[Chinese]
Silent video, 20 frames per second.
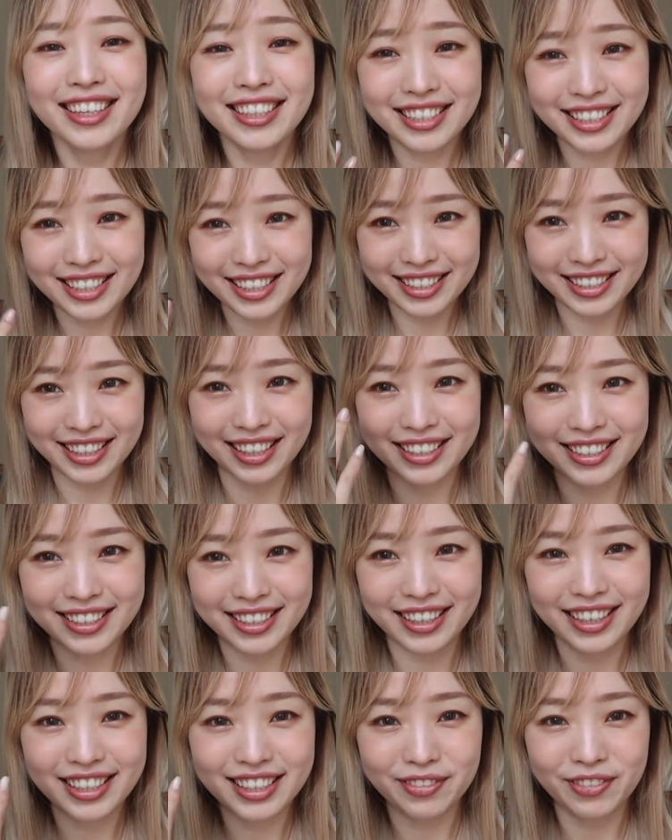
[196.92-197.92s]
计程
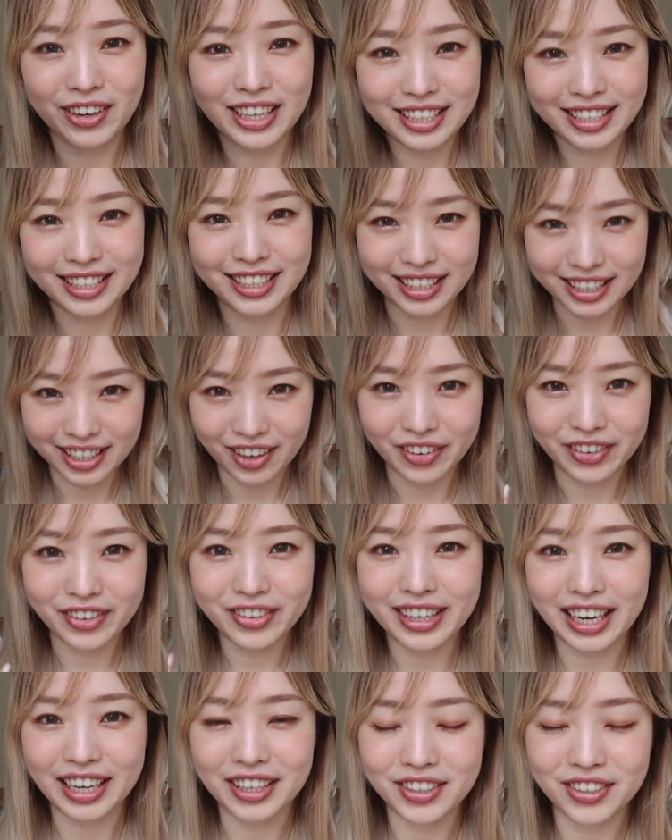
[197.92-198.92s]
车一直被洗脑，
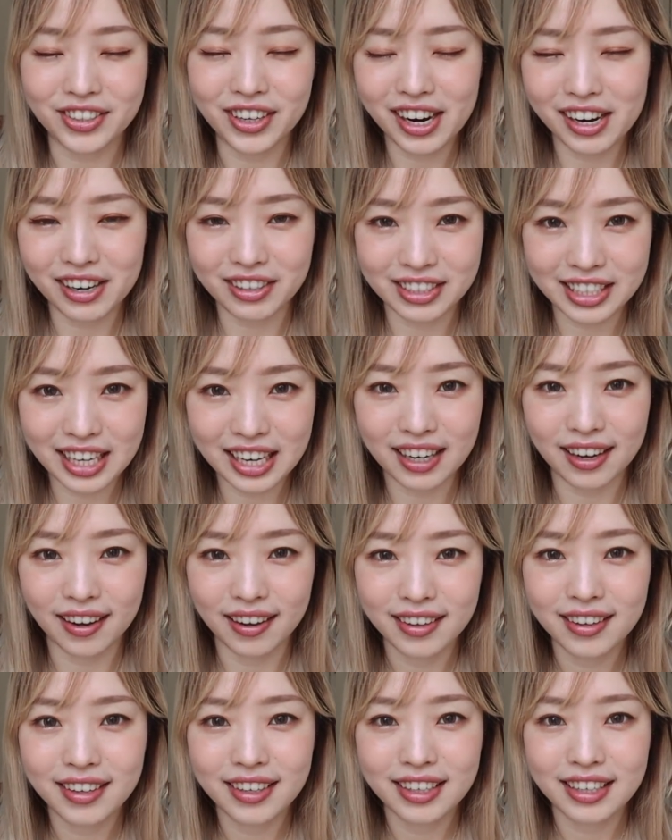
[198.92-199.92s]
就感觉好像
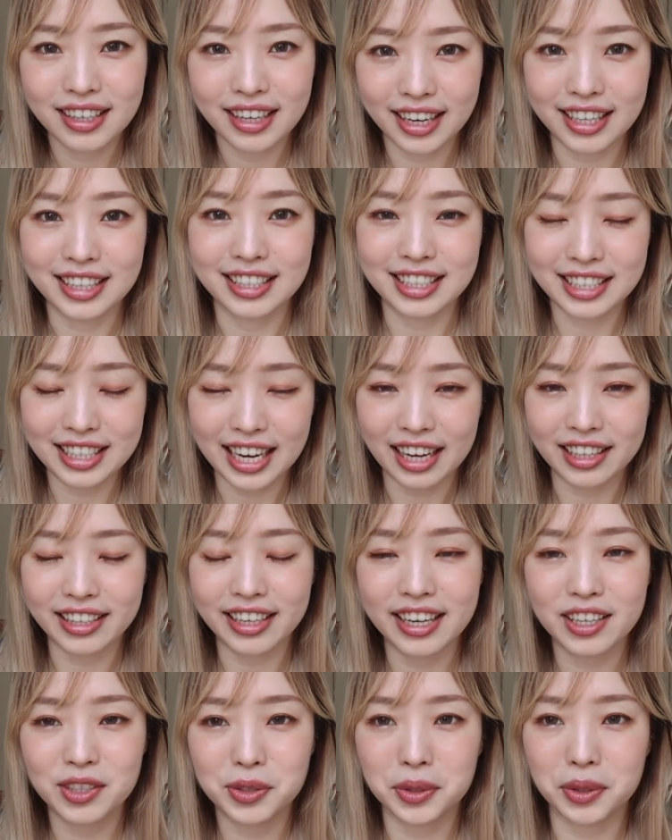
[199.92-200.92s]
很强
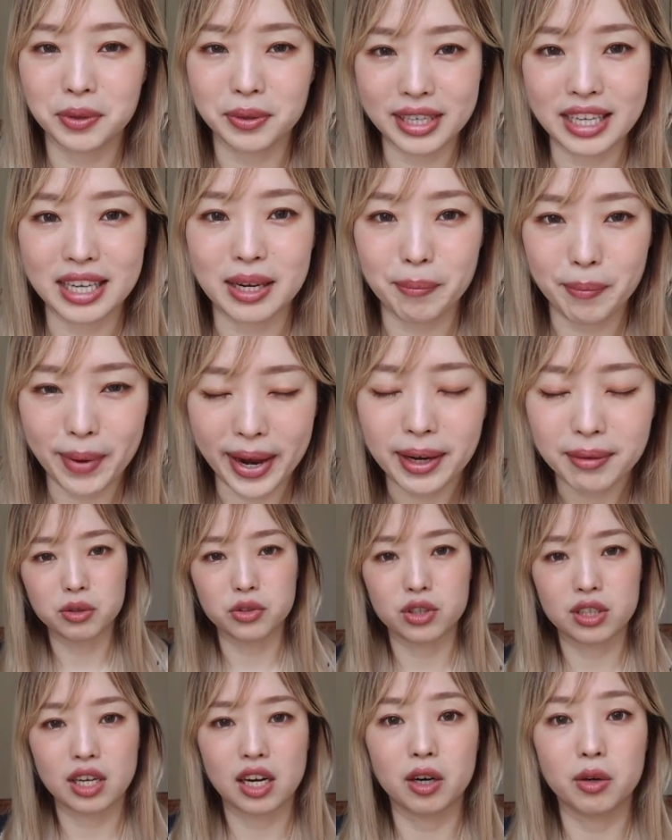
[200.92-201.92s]
的一种医美。我
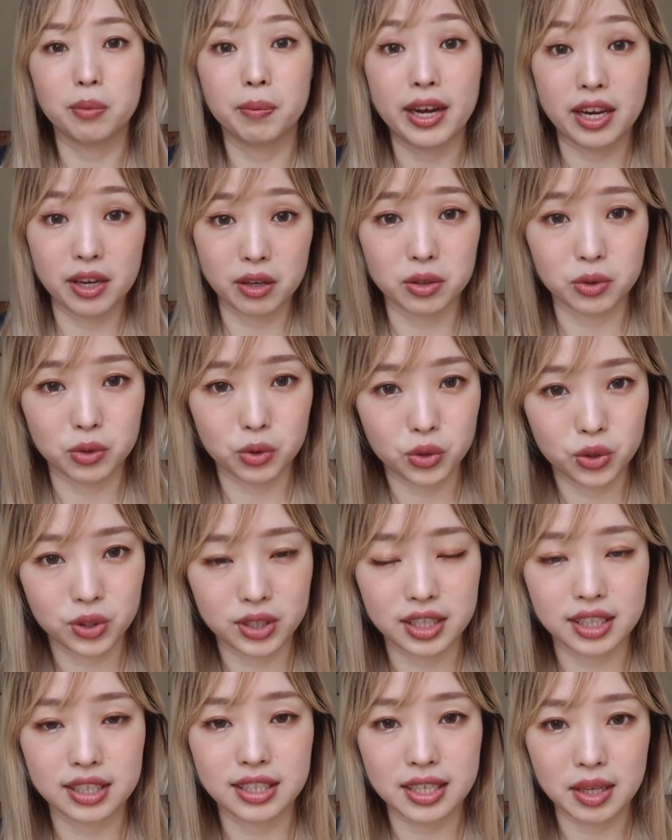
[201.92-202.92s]
就到我朋友去
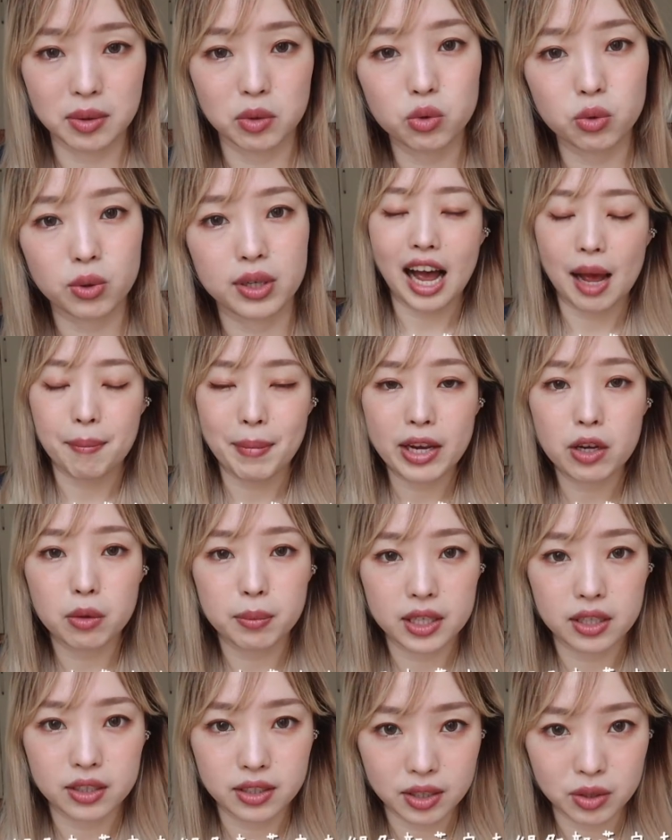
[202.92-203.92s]
的诊所，还蛮有
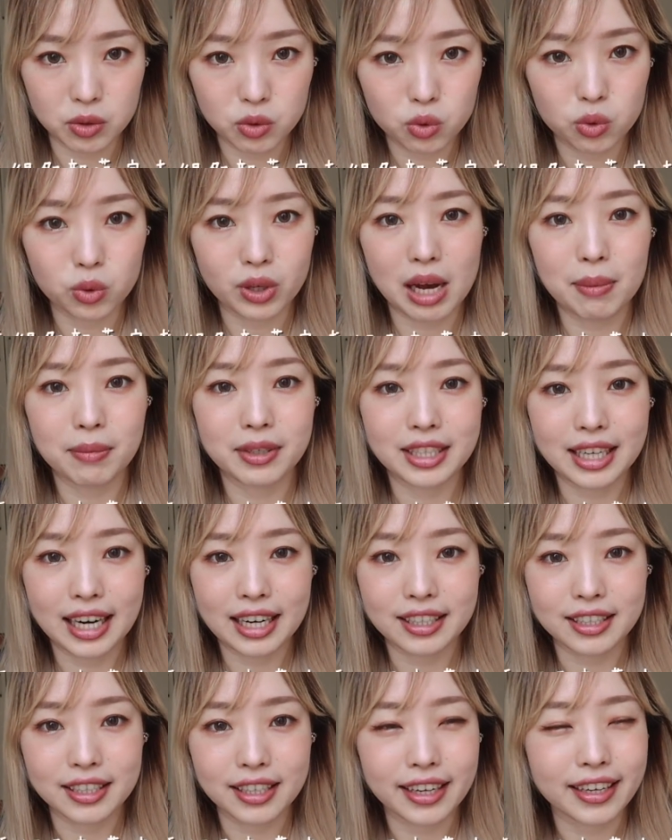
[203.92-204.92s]
名的诊所，他们
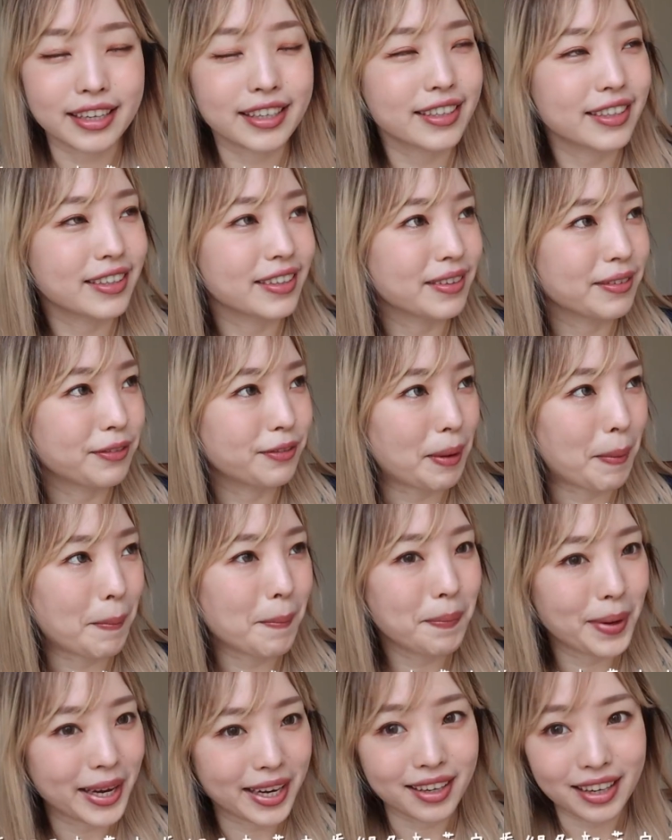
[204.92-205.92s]
家的那个
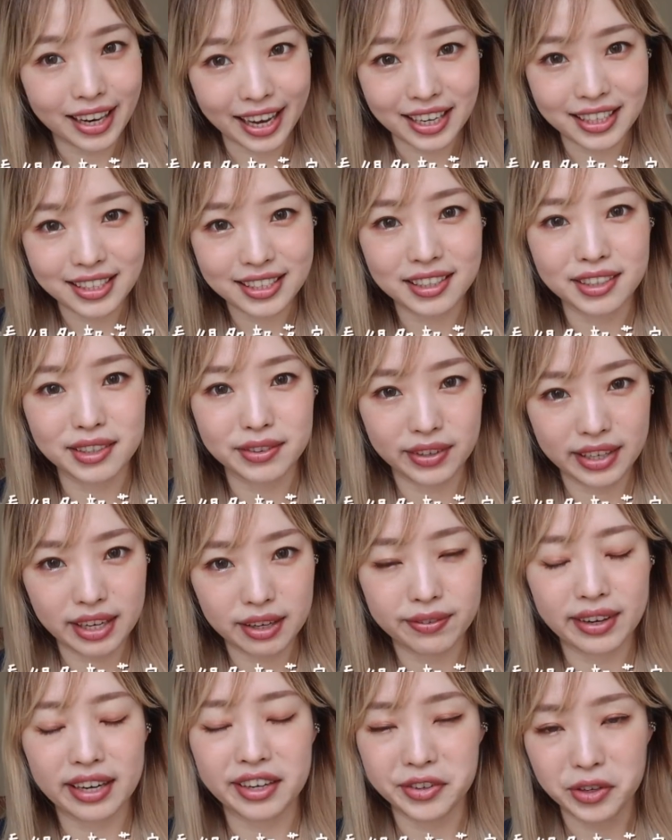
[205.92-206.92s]
粉饼雷射非
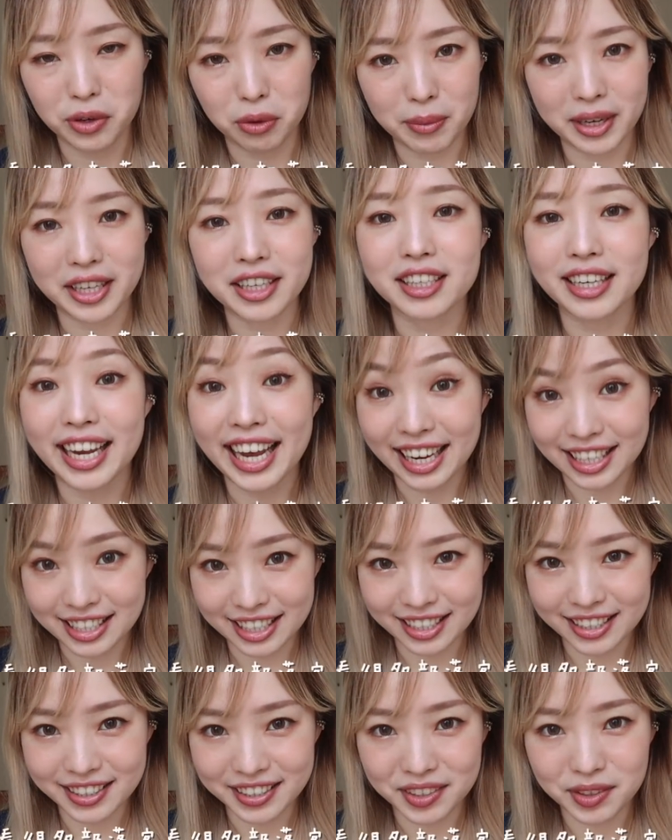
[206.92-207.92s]
常非常有名的那一
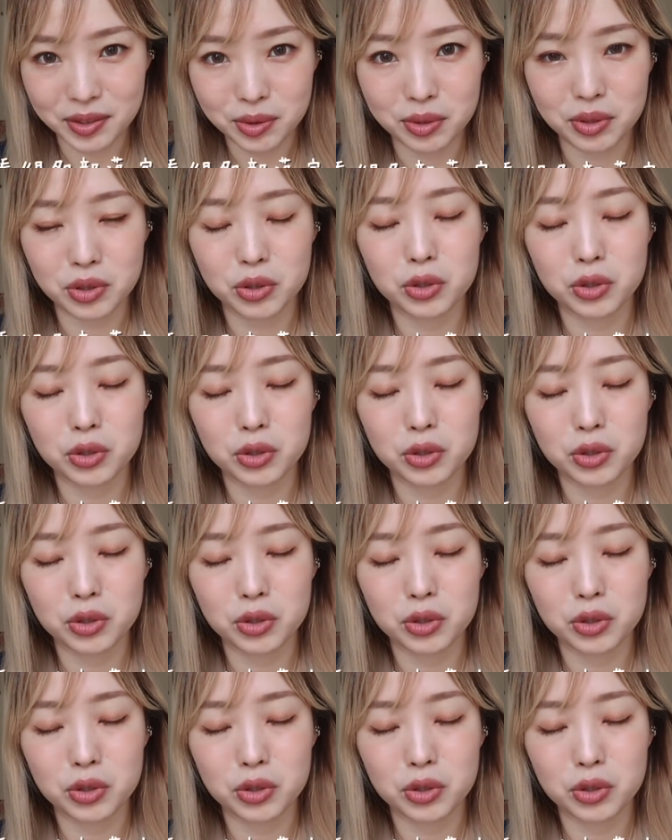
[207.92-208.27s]
间诊所